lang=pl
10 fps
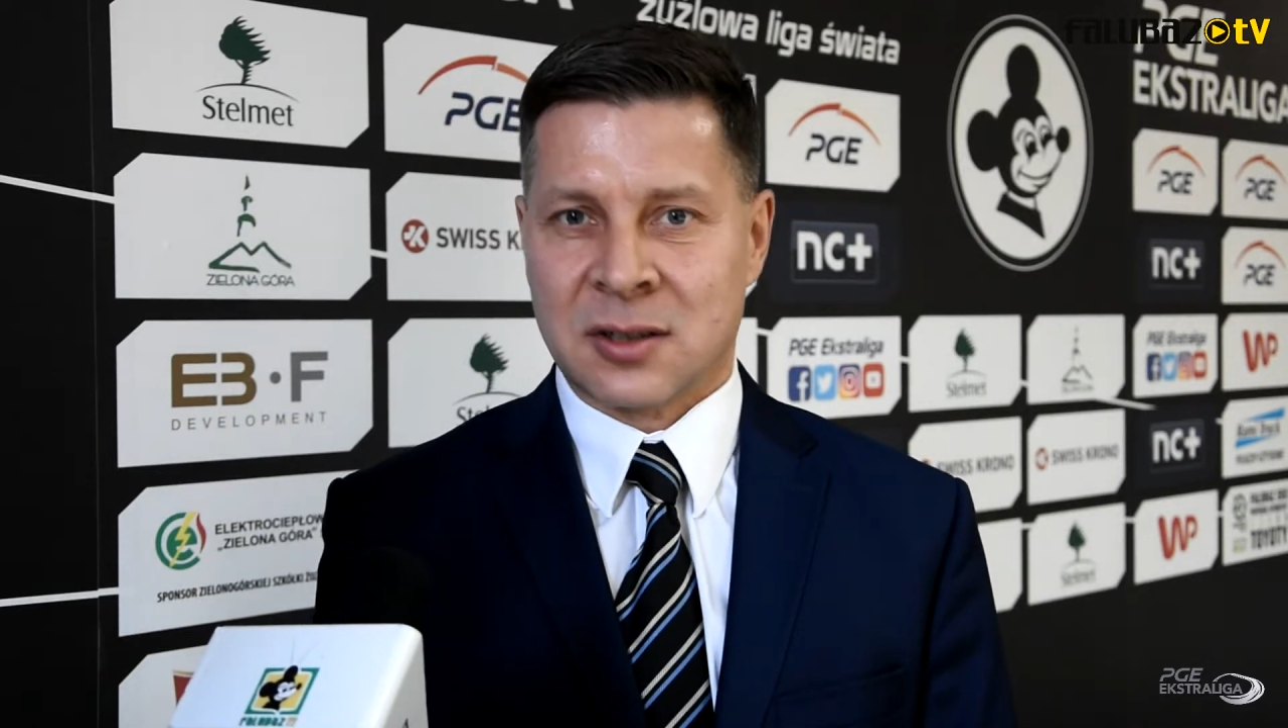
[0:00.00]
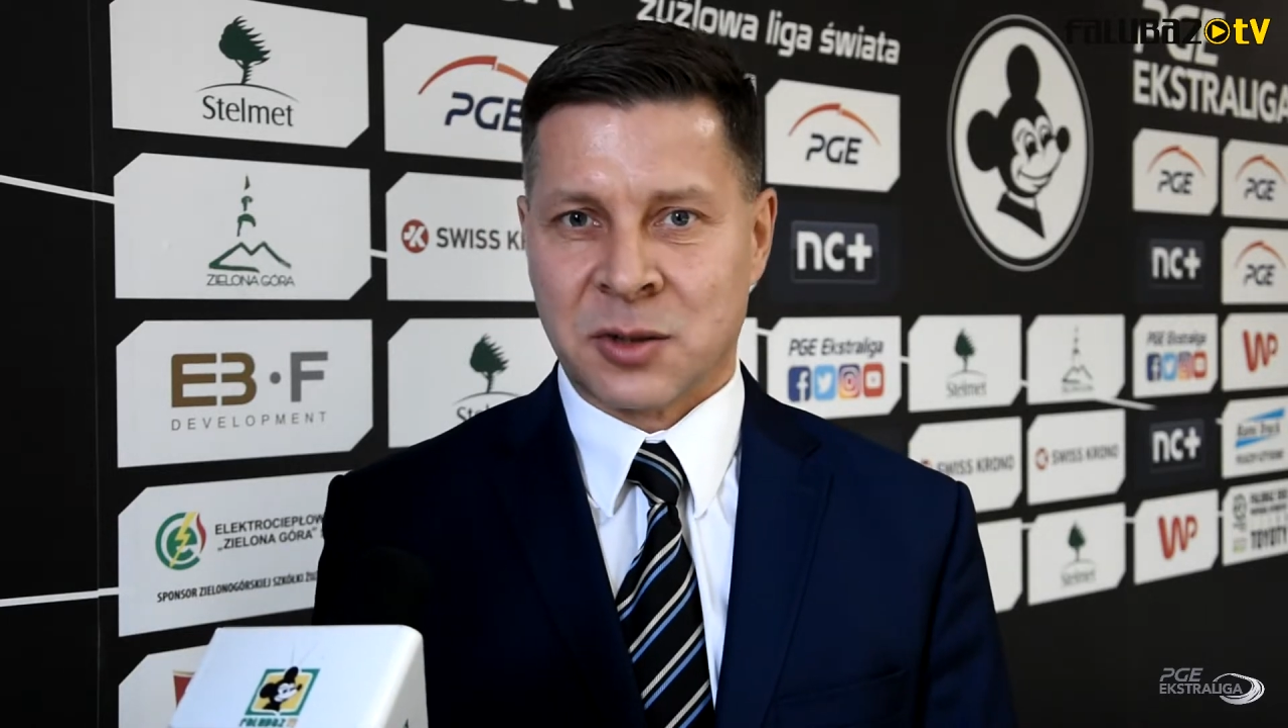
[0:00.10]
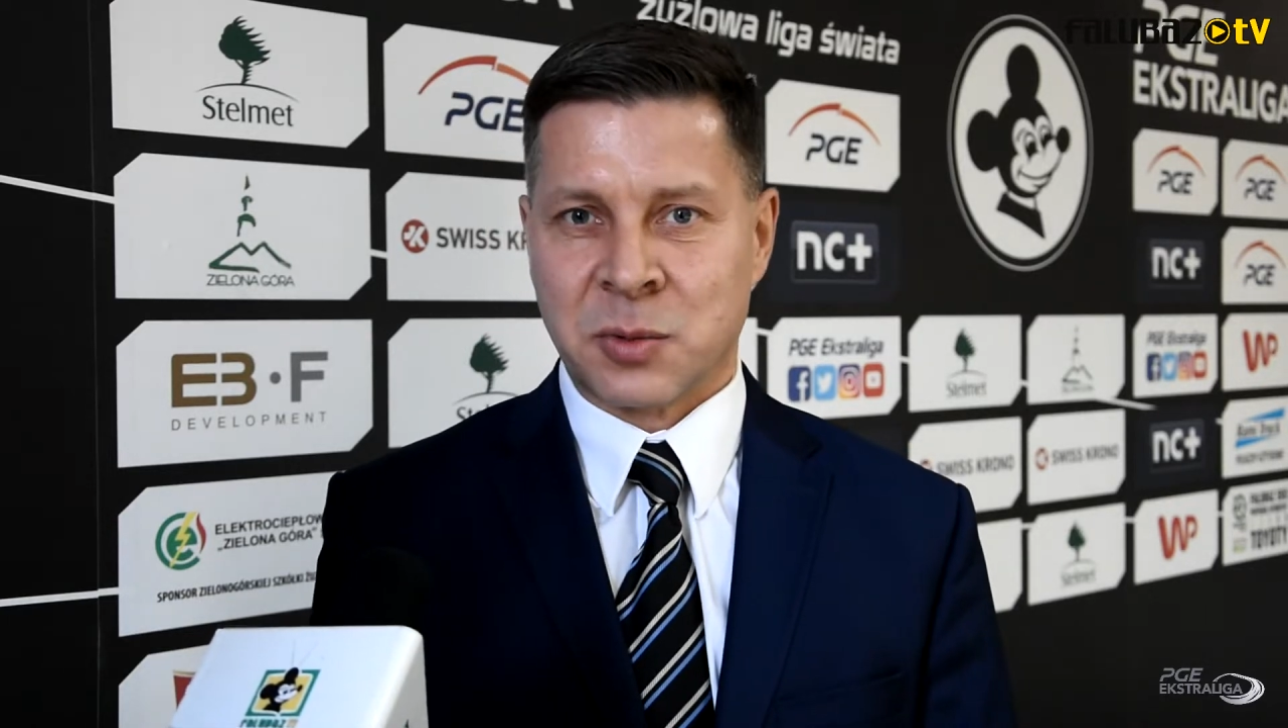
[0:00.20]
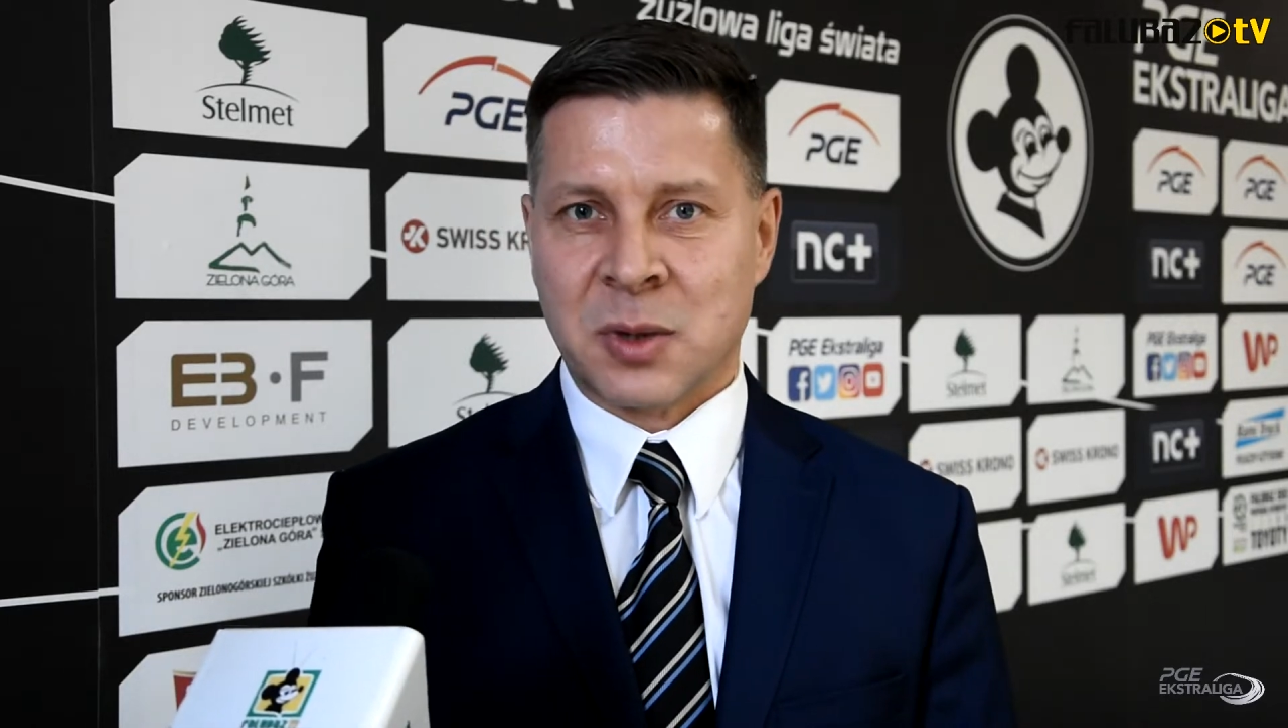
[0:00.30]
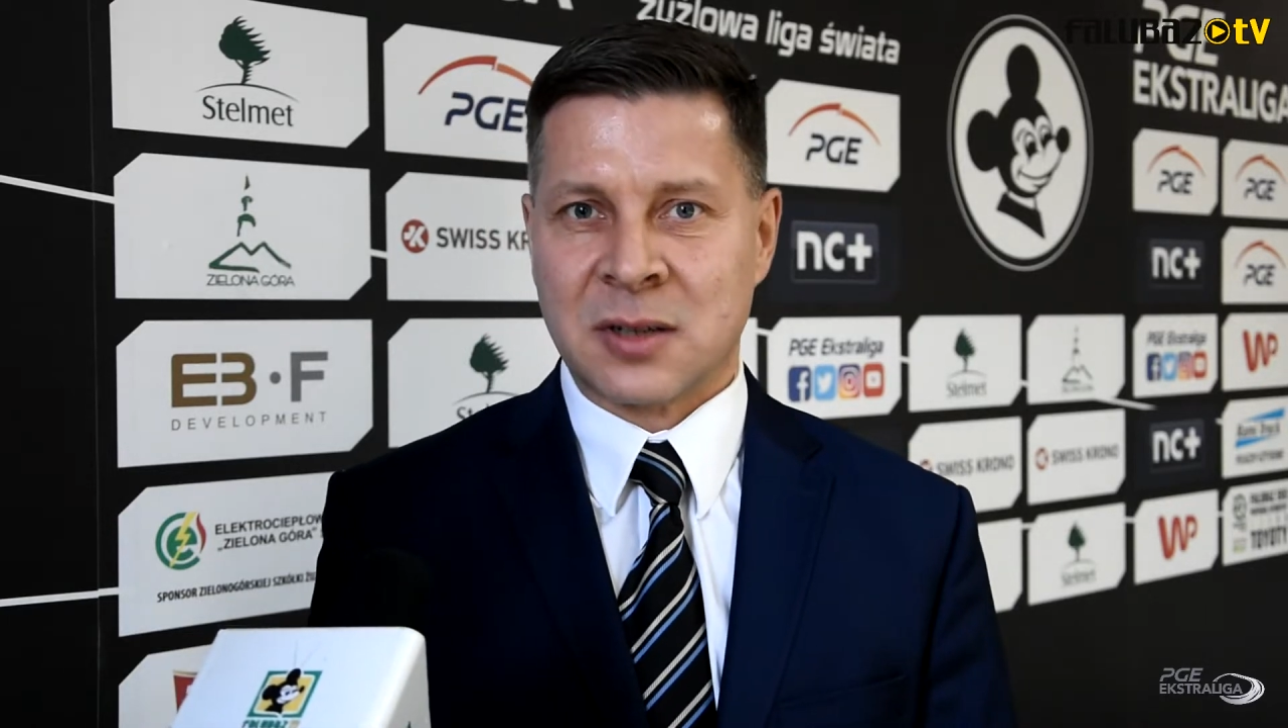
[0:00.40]

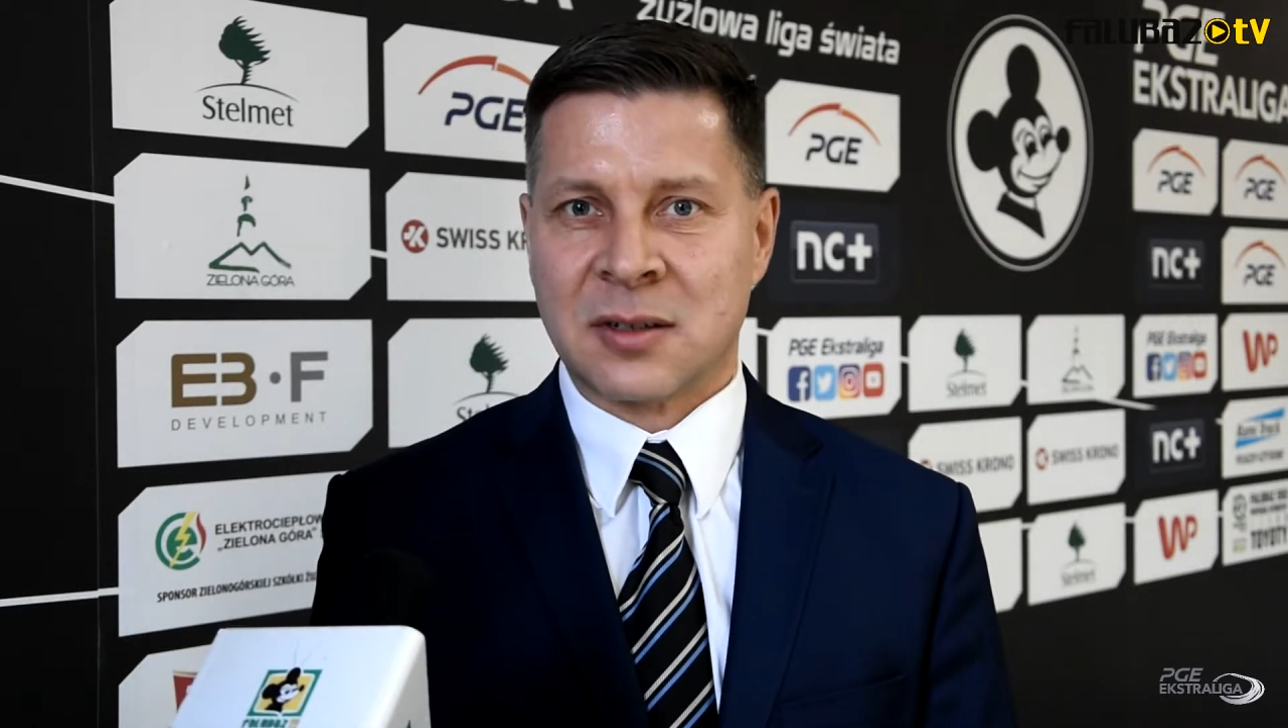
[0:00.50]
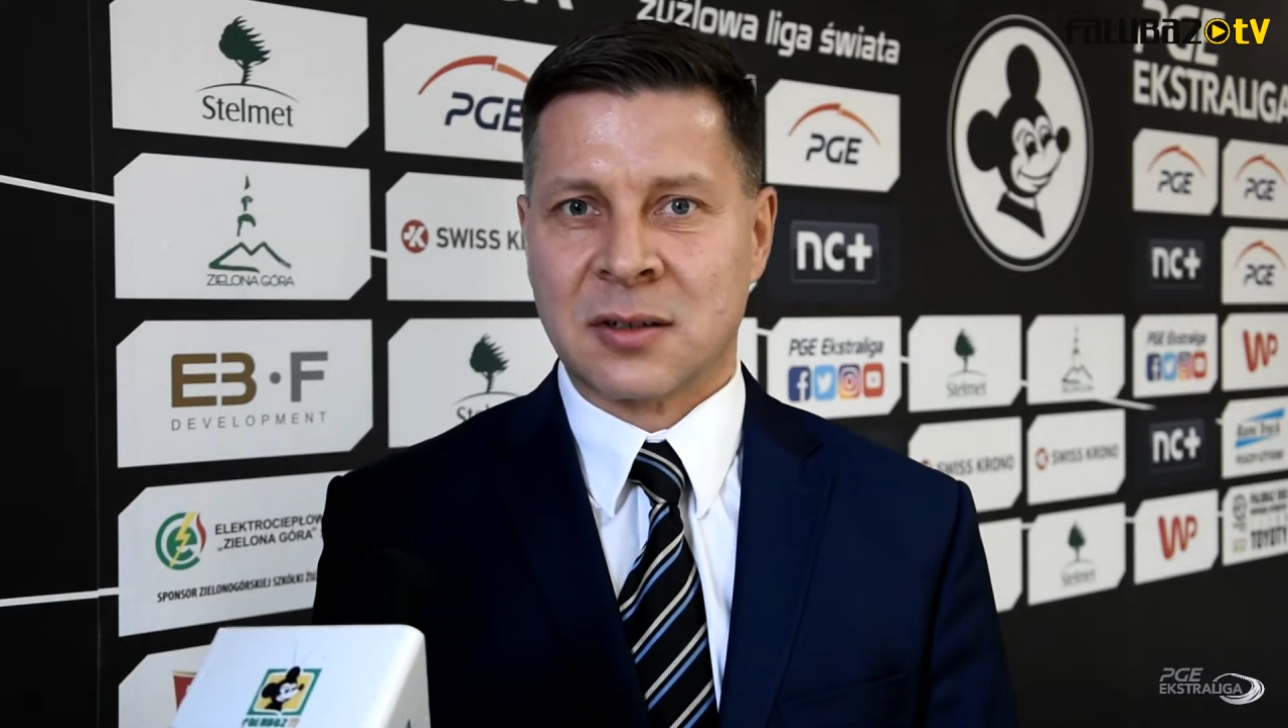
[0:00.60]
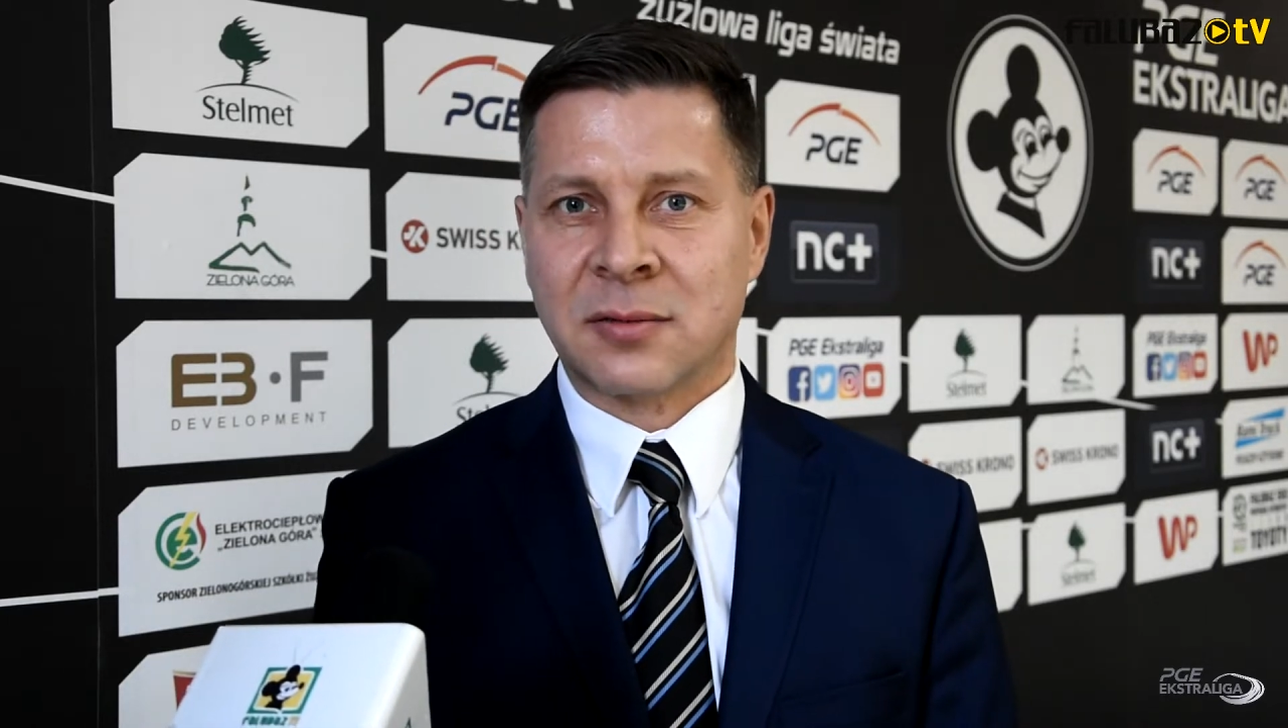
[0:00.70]
Jesteśmy bardzo